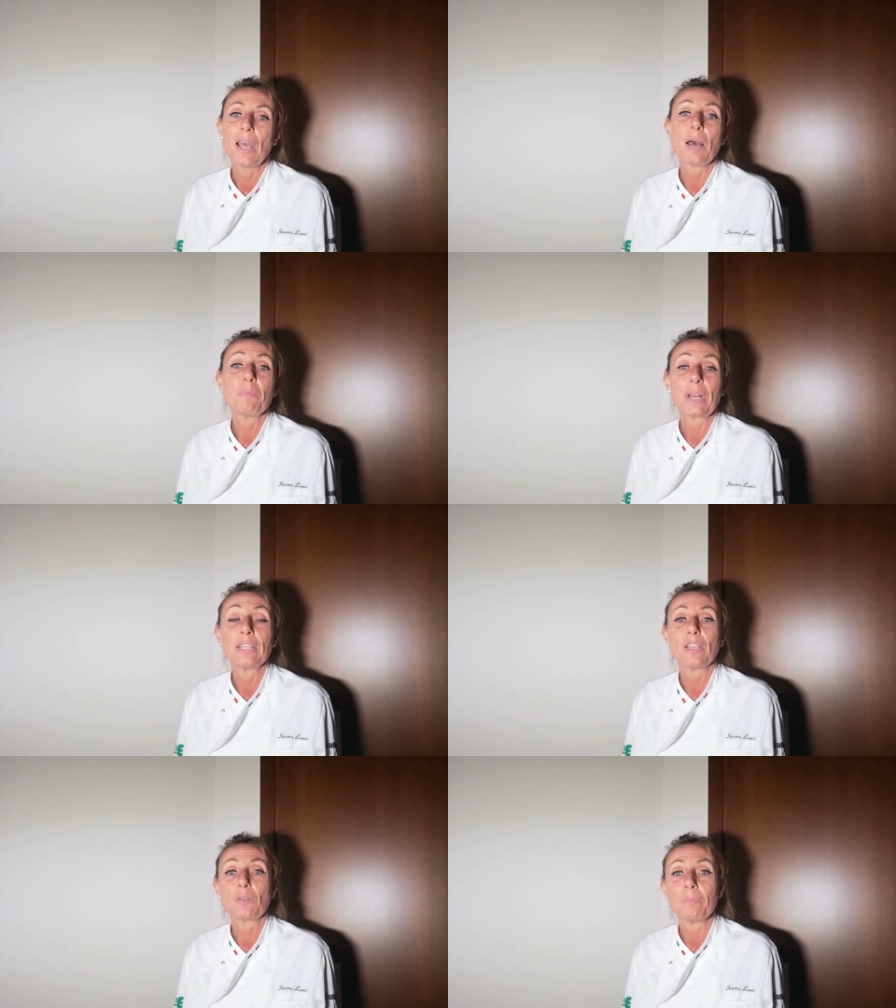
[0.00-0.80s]
a
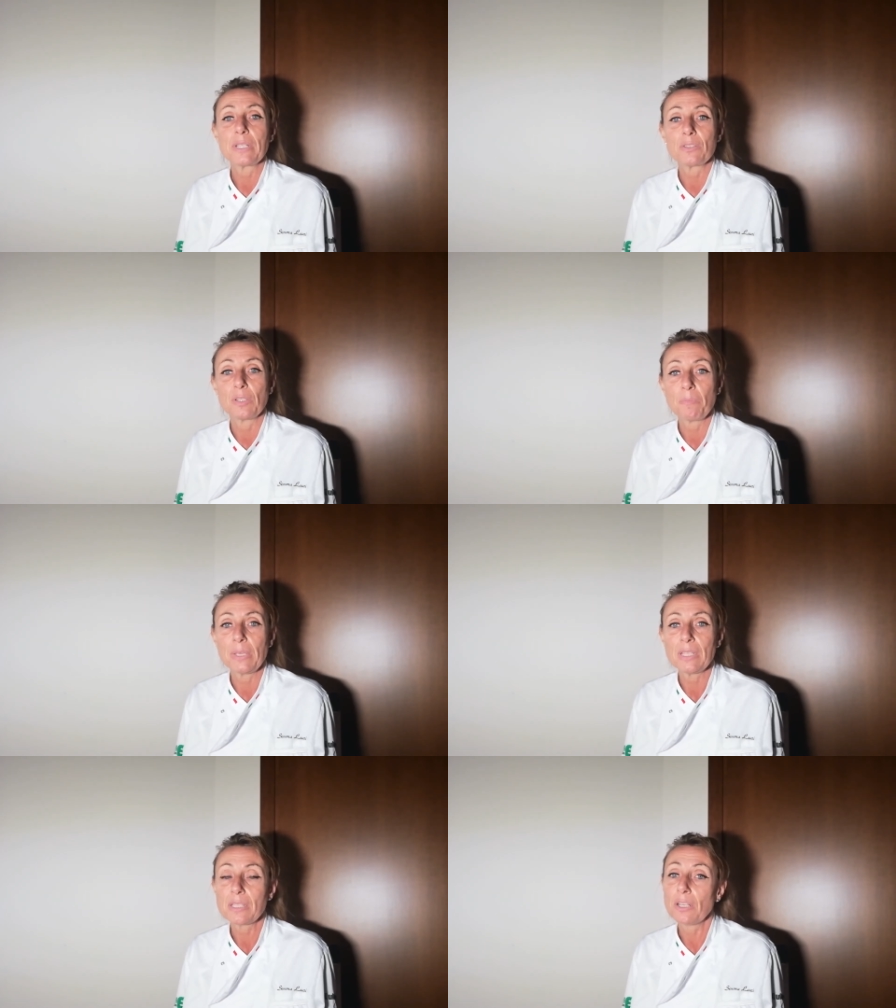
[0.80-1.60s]
prendere un pezzo di
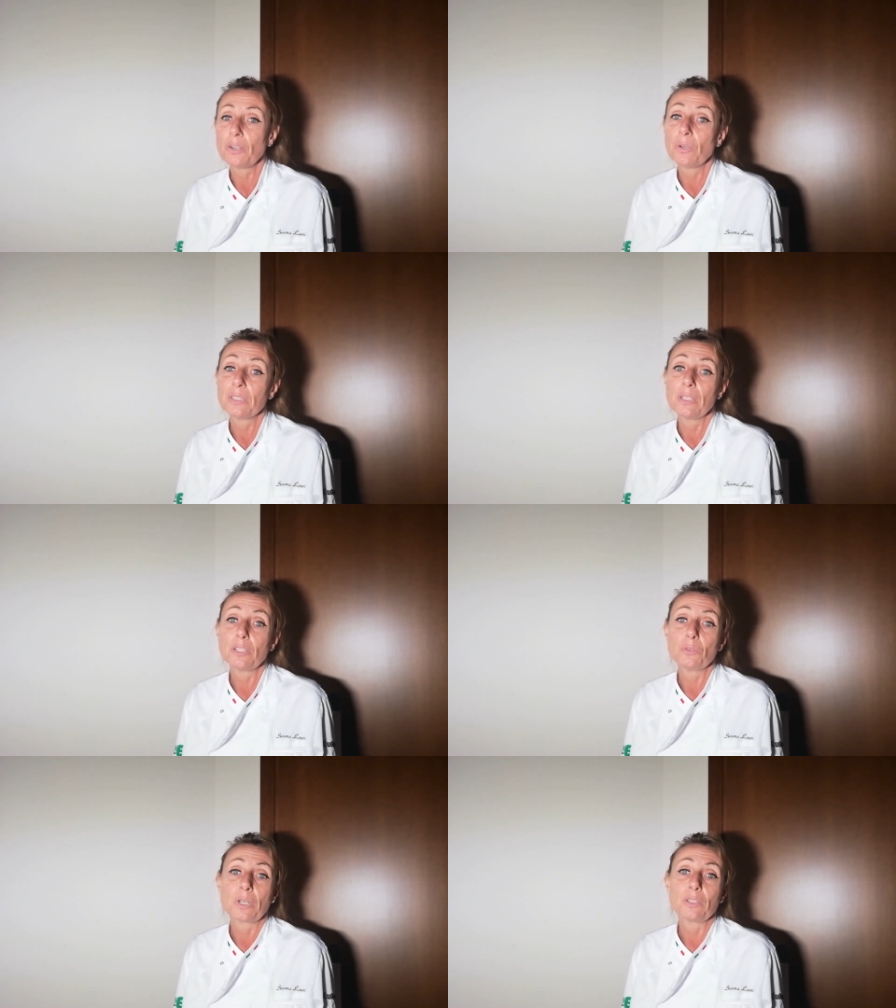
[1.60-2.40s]
pizza o
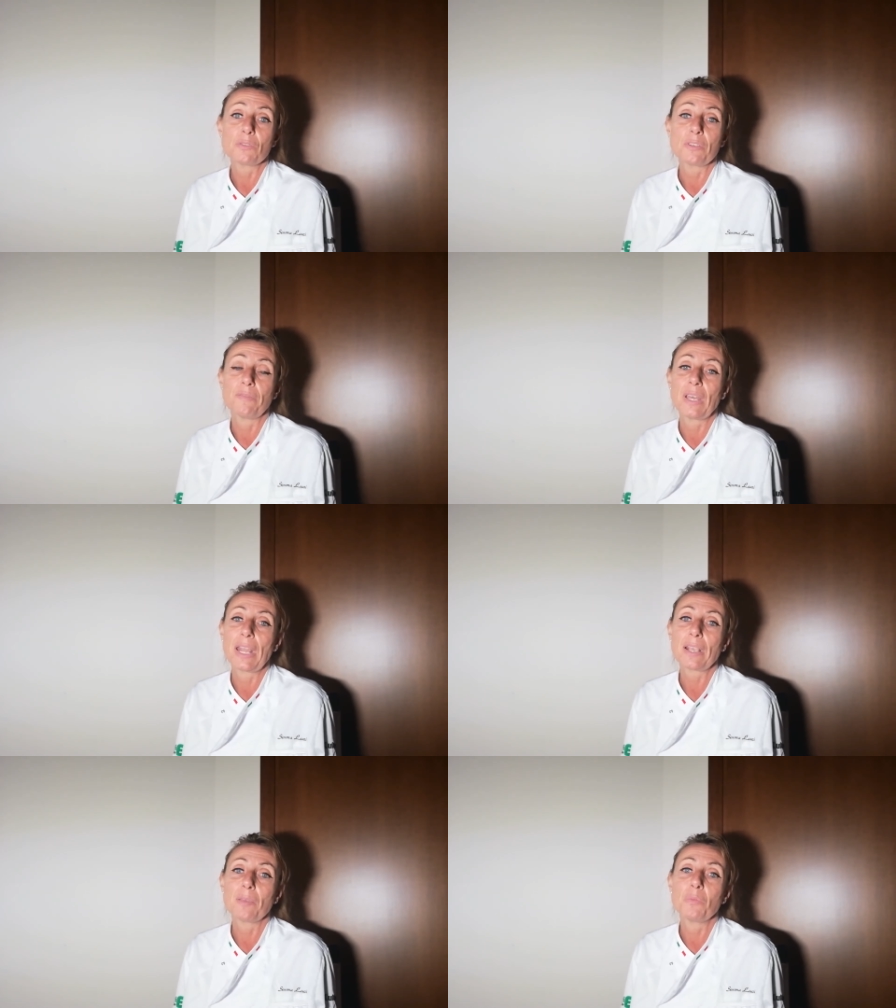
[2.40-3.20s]
addirittura non si fa
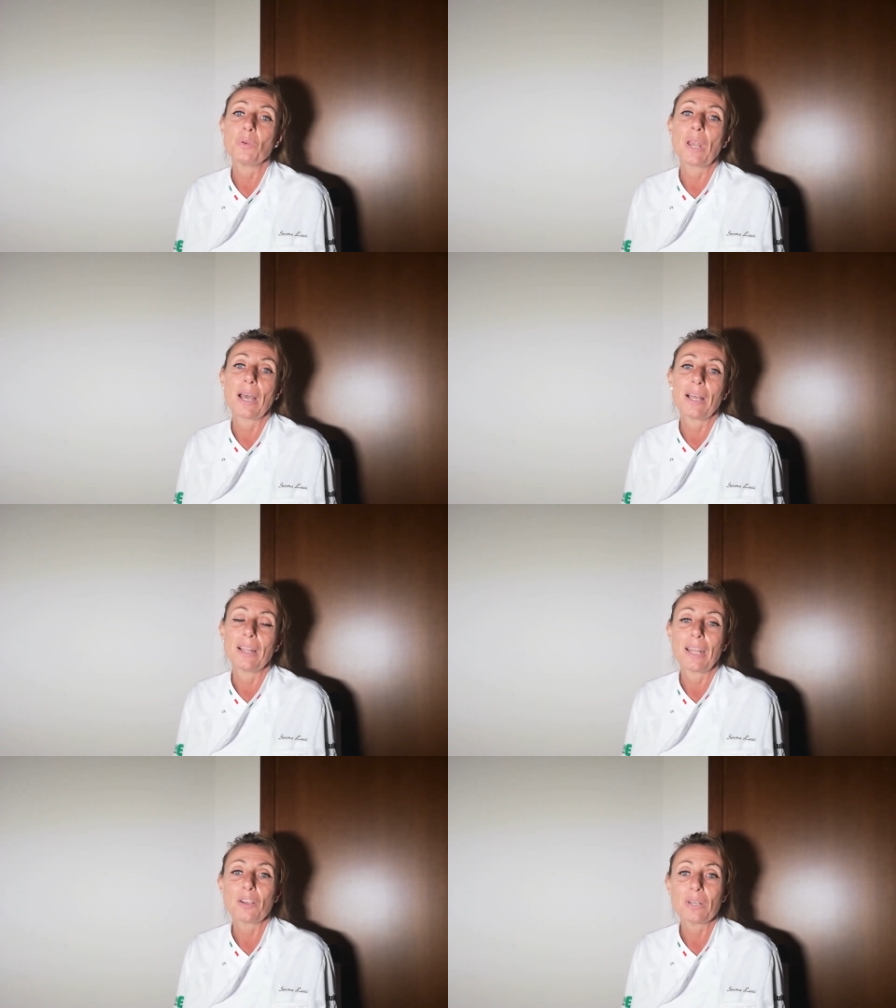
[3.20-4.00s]
neanche più
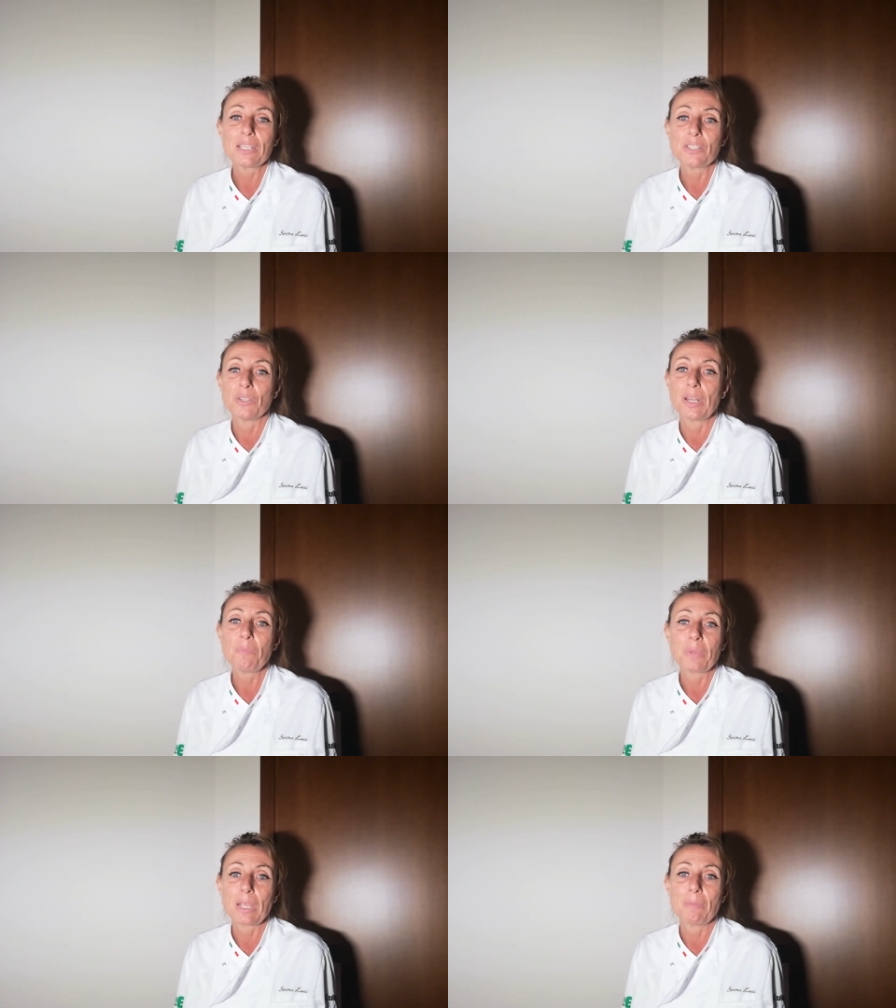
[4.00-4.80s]
la, la colazione
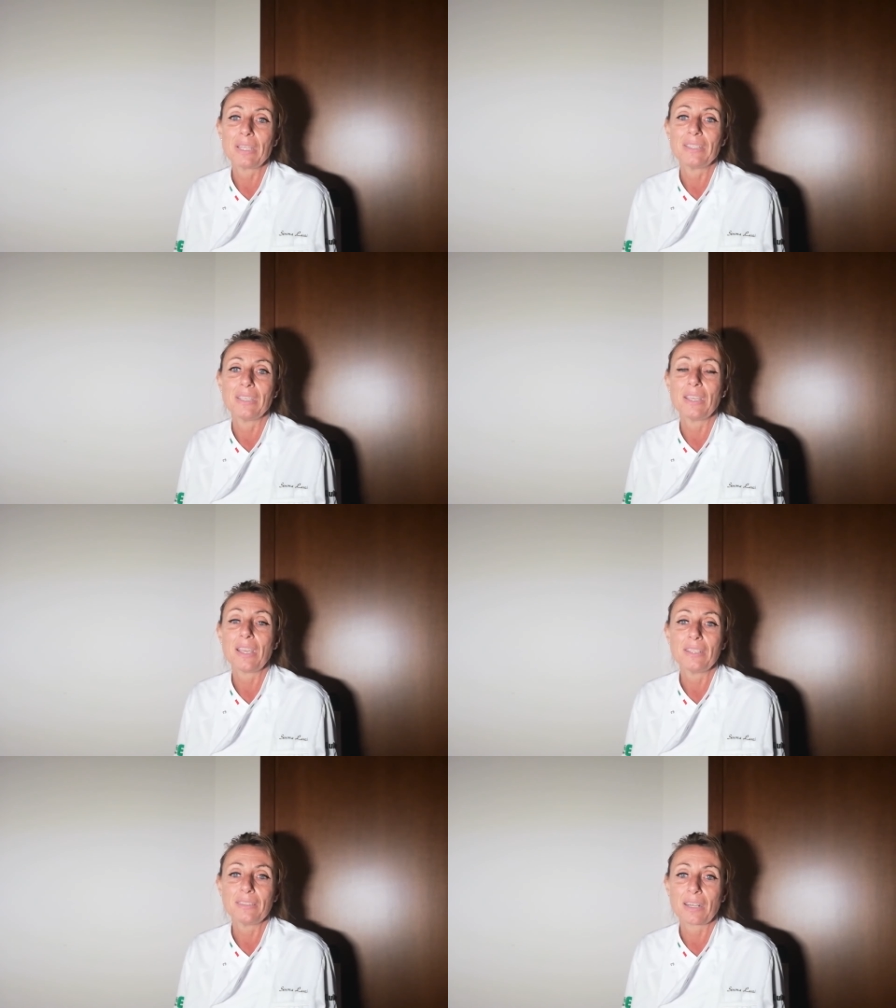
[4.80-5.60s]
prima di
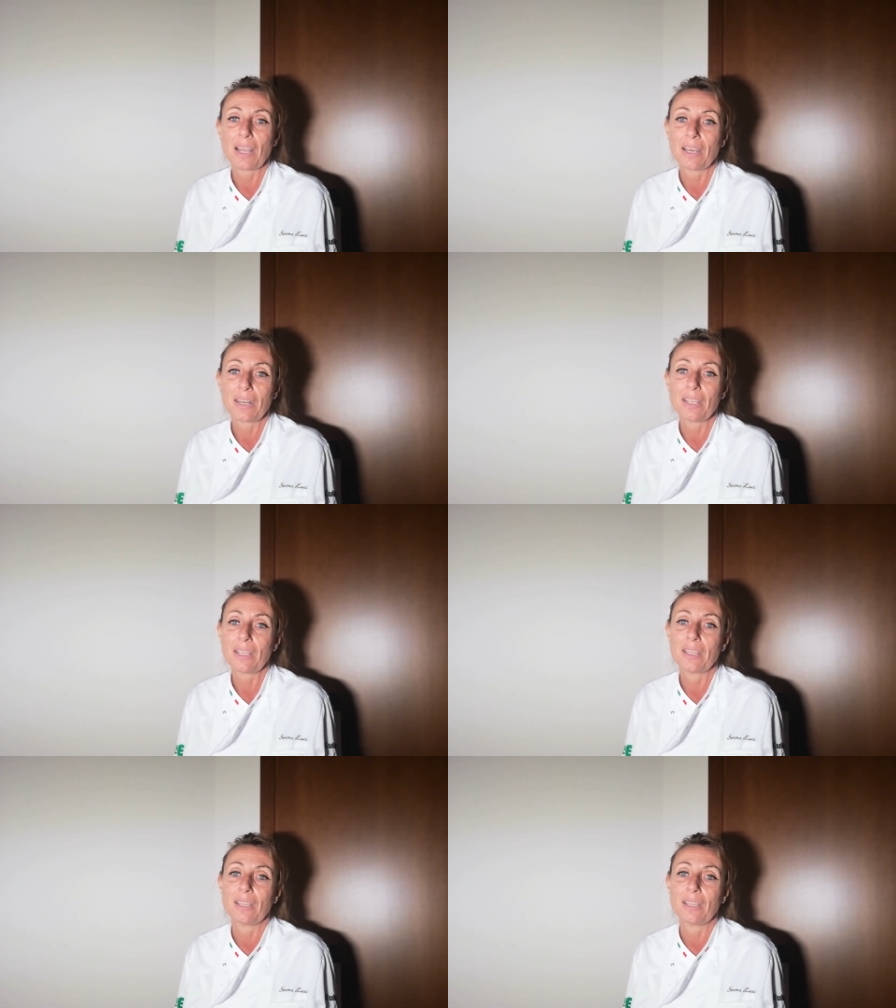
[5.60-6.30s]
entrare,